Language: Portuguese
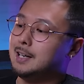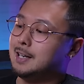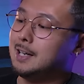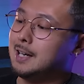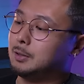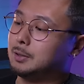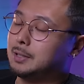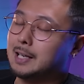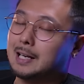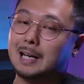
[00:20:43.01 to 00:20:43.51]

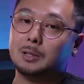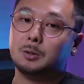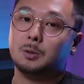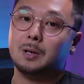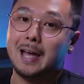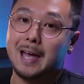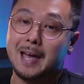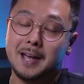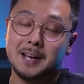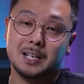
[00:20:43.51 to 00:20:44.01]
O teclado
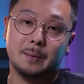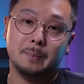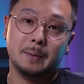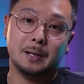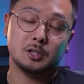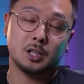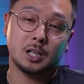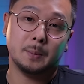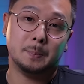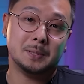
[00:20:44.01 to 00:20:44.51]
RGB,
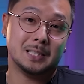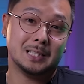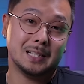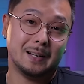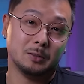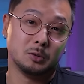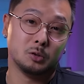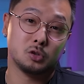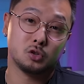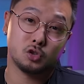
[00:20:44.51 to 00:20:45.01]
só que
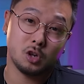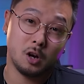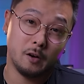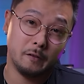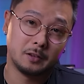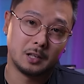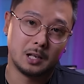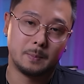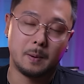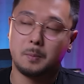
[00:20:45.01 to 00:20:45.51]
precisava do
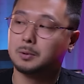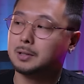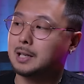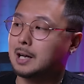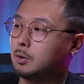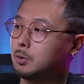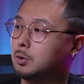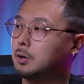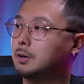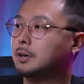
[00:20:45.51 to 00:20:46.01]
software para mudar a
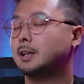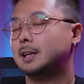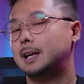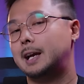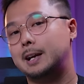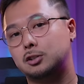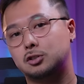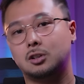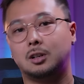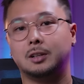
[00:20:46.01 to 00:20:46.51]
cor, e
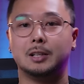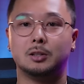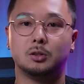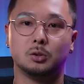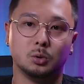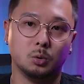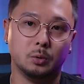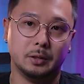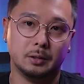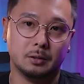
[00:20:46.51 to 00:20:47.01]
aí é só dentro
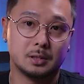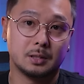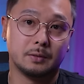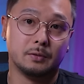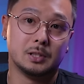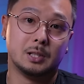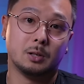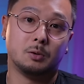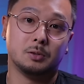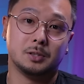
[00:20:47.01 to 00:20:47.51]
do Windows que
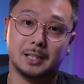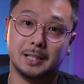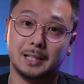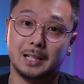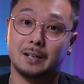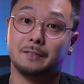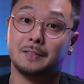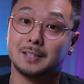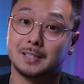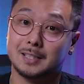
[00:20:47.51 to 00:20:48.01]
você
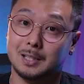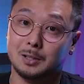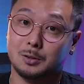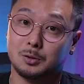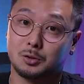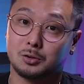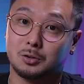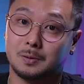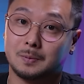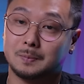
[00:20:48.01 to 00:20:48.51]
conseguiria fazer
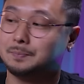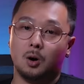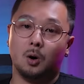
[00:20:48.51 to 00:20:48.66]
isso.